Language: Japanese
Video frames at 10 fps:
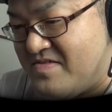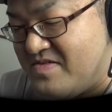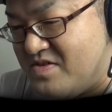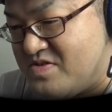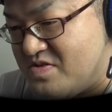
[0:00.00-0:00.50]

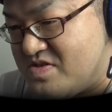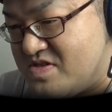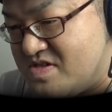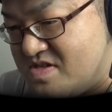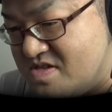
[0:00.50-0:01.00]
うん、よしよ
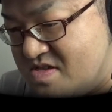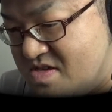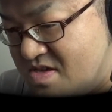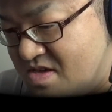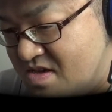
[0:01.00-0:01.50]

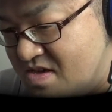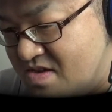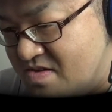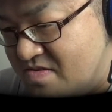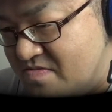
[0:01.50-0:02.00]
し。
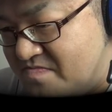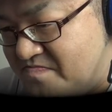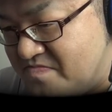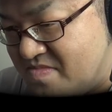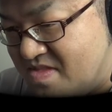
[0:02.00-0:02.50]

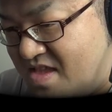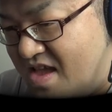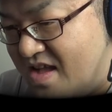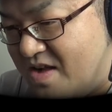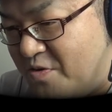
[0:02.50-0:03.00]

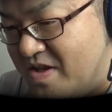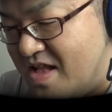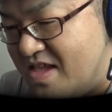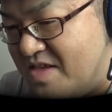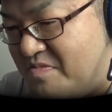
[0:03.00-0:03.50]
でこれ
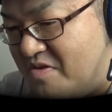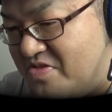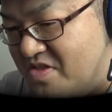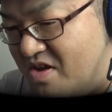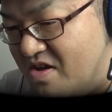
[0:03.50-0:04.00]
が鬼
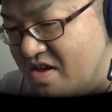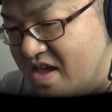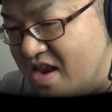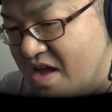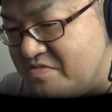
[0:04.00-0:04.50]
門の、
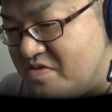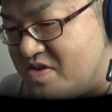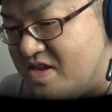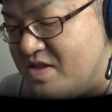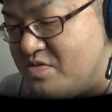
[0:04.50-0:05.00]
えー、
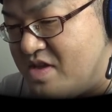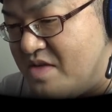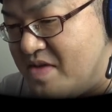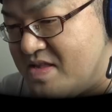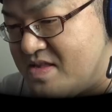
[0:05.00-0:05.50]
ラウンドスリーでござ
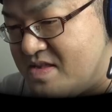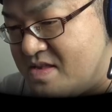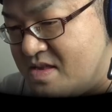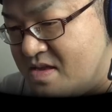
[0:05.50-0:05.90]
います。